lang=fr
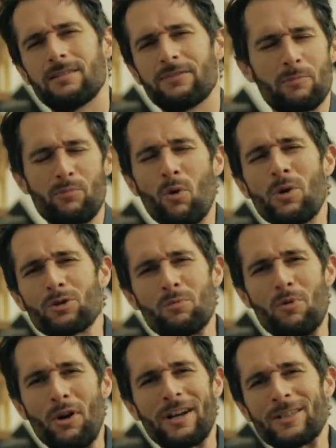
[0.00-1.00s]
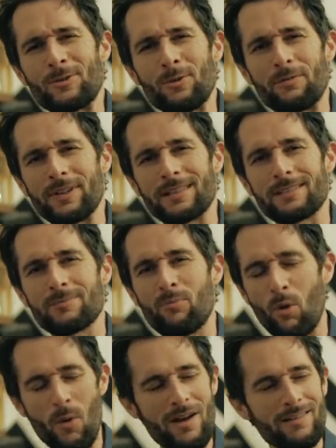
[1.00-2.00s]
Enfin, pourquoi je bloque là-dessus en fait
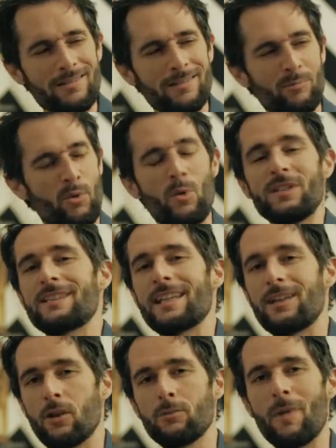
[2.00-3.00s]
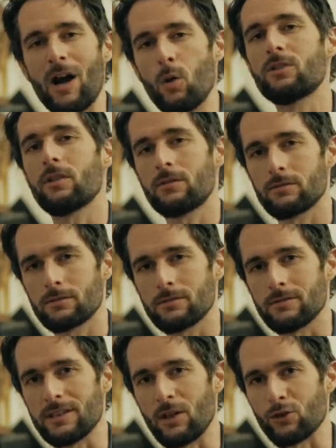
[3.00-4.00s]
Pourquoi, pourquoi Thaïlande m'a autant
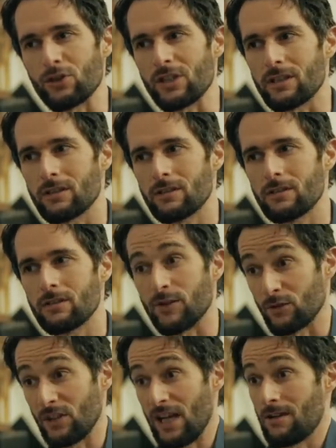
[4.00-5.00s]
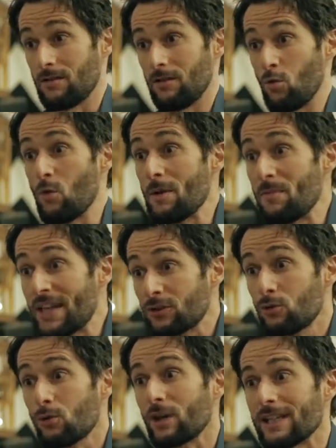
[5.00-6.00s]
dérangé Enfin, je veux dire, oui, bien
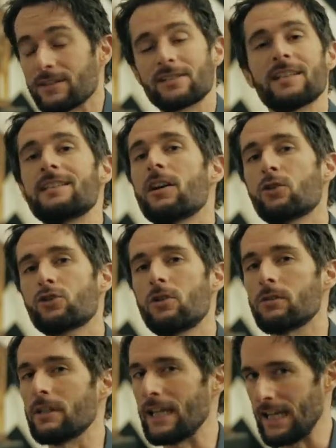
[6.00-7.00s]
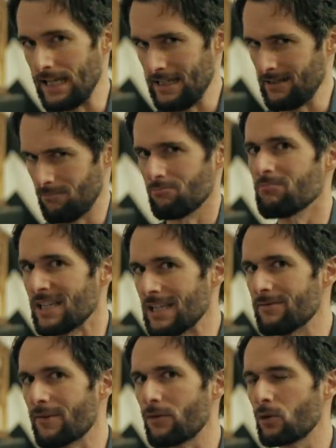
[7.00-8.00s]
sûr, il est censé être dérangeant, et
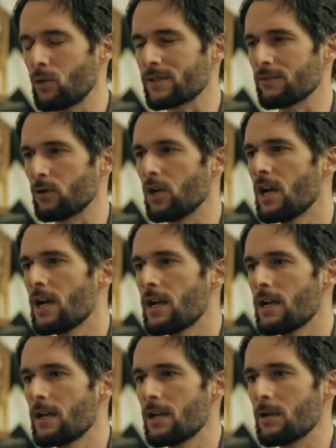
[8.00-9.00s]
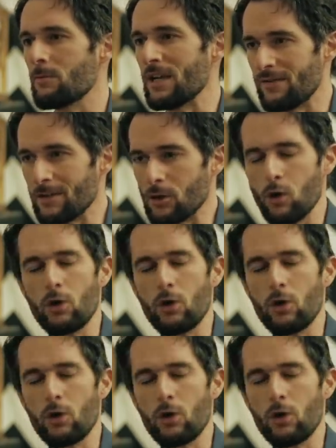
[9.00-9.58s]
il y va franco à ce niveau. Mais les films